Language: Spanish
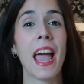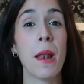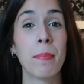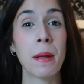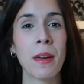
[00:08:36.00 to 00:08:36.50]

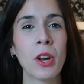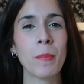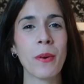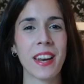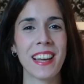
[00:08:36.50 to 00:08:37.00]
El
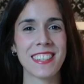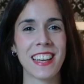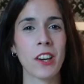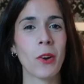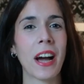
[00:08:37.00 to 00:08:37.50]
primero podría
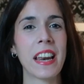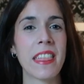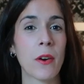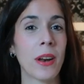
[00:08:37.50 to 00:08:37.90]
ser localizar